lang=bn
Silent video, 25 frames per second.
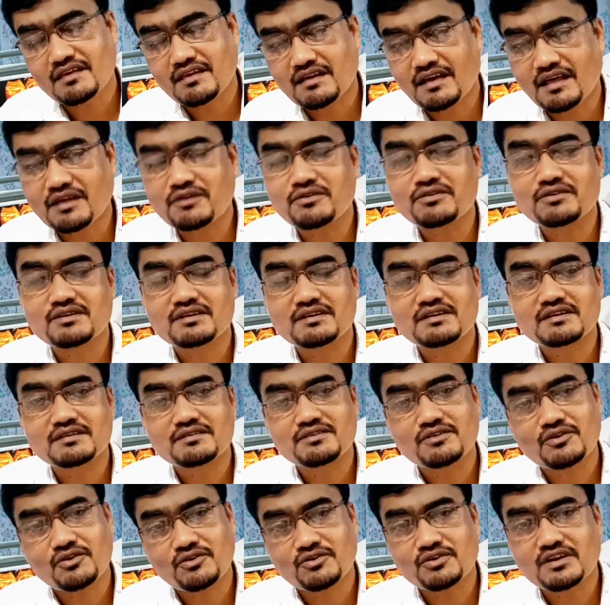কারণ
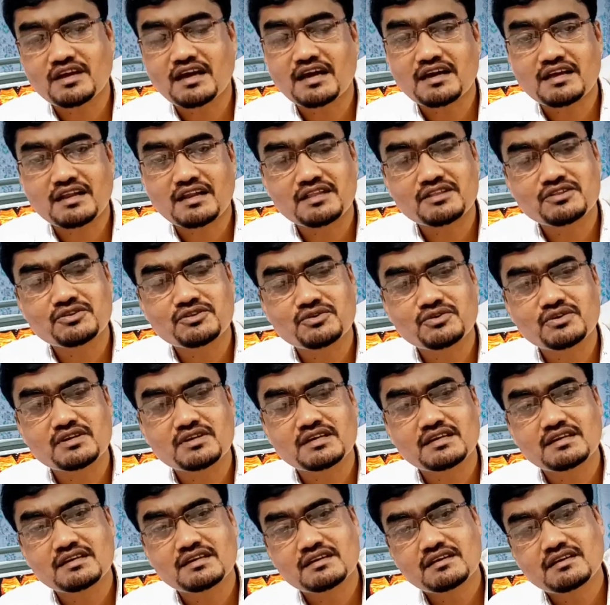করোনা আক্রান্ত হলে
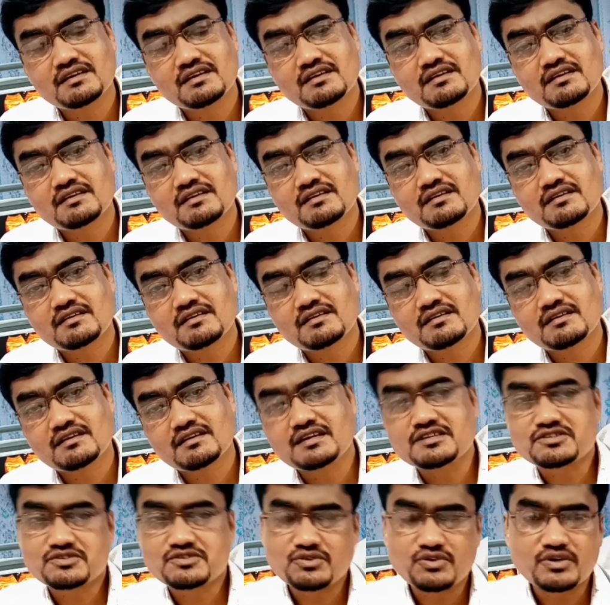
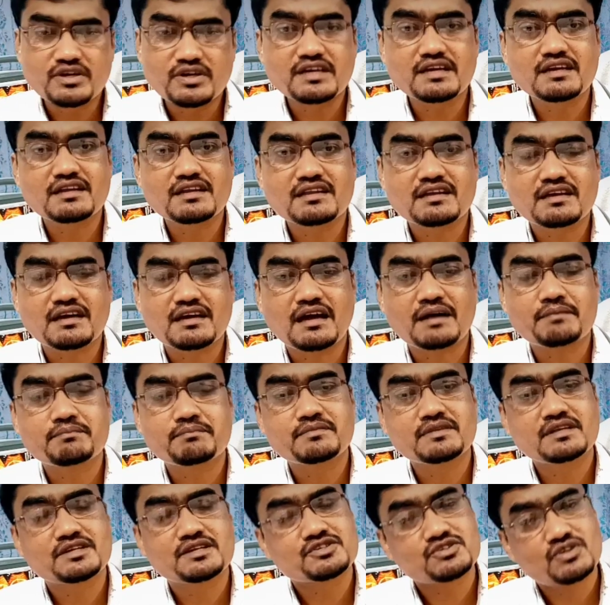কিছু হয়ে গেলে
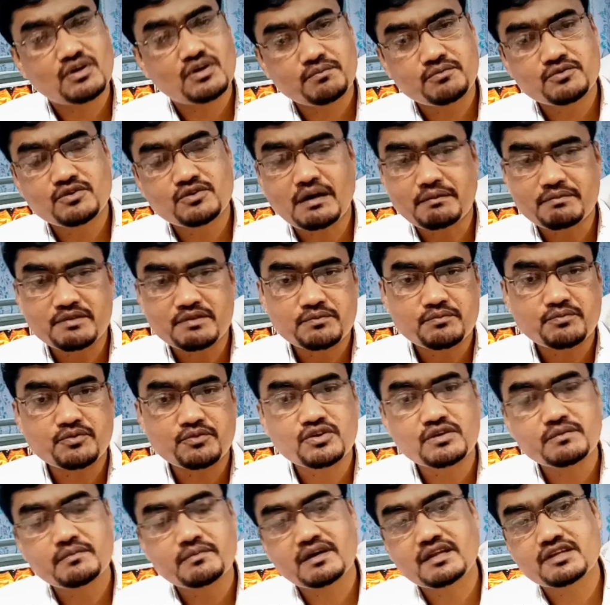আপনার স্বপ্ন আপনার
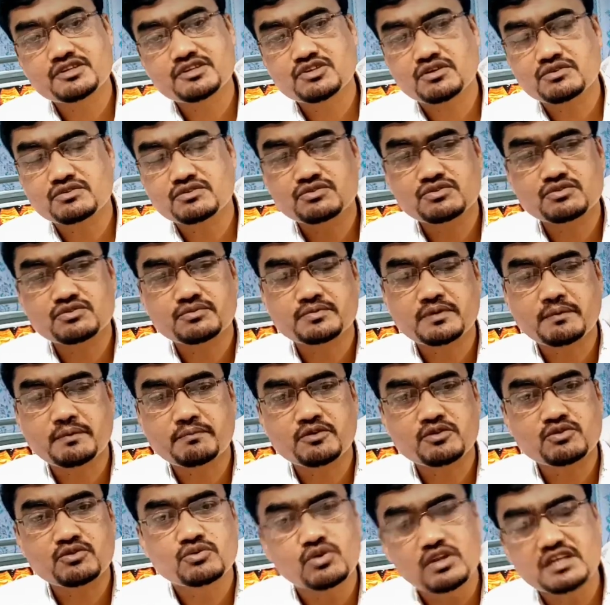পরিবারের স্বপ্ন স্বপ্ন
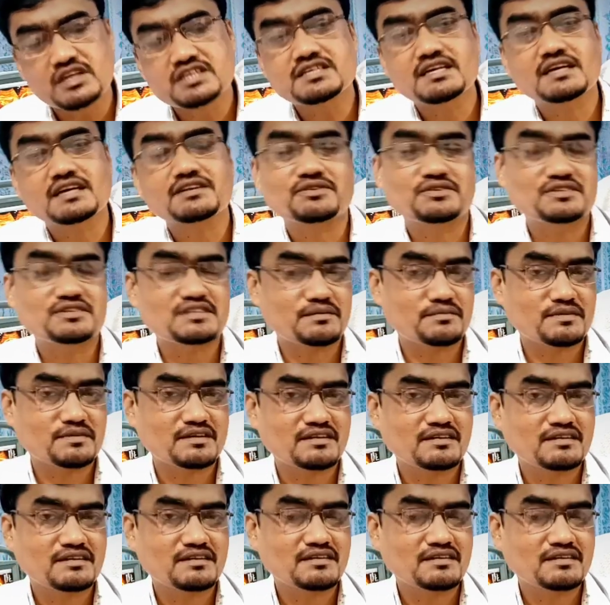ধুলিস্বাদ হয়ে যাবে